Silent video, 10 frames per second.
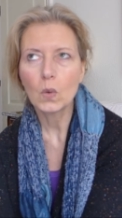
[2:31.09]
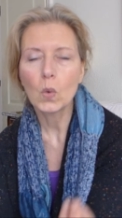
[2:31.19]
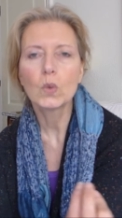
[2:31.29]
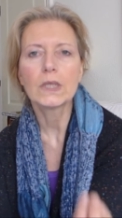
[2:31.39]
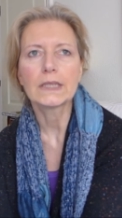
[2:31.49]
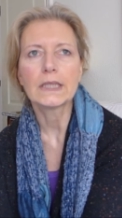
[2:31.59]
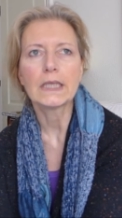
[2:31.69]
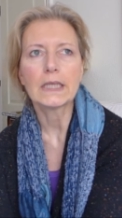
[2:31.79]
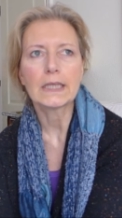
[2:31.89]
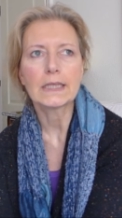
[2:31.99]
oder
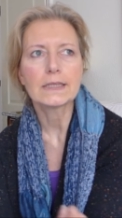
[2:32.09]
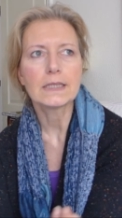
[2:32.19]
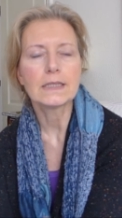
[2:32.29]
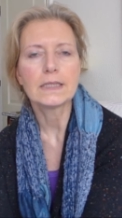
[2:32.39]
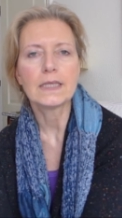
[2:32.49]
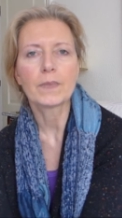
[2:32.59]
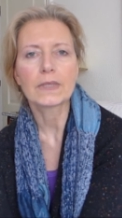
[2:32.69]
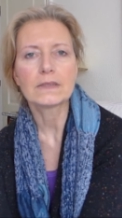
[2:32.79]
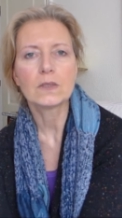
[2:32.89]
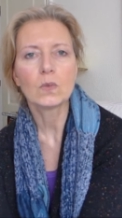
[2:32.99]
gehe ich jetzt in die
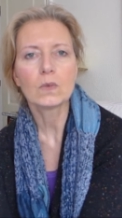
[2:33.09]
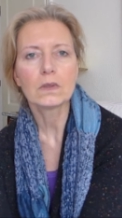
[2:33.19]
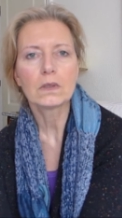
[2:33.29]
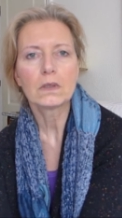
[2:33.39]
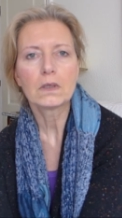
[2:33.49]
Depression?